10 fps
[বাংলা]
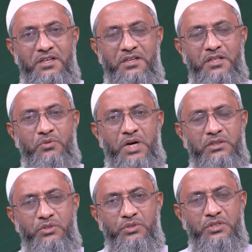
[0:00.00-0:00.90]
কিন্তু
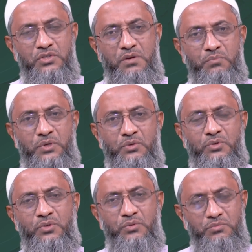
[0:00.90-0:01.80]
আত্মীয়তার সম্পর্ক
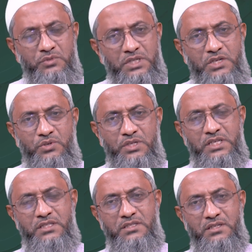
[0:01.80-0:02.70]
শেষ হয়ে
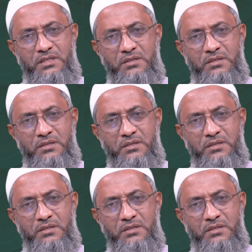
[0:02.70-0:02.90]
যাচ্ছে